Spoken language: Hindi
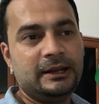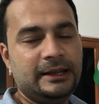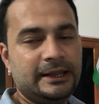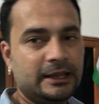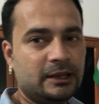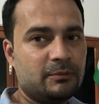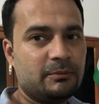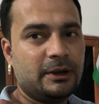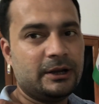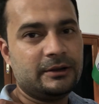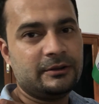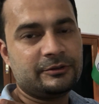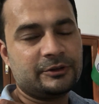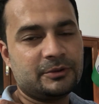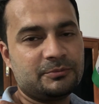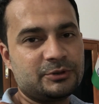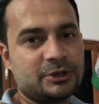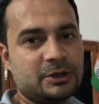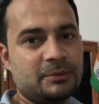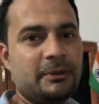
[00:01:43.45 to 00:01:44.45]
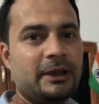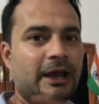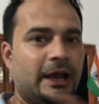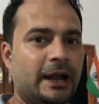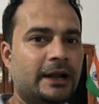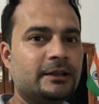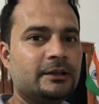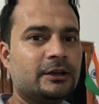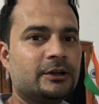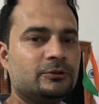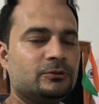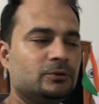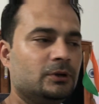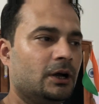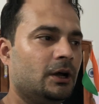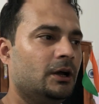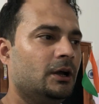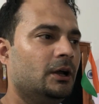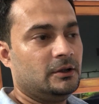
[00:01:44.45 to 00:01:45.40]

लिंक मैं डिस्क्रिप्शन में ऐड कर दूँगा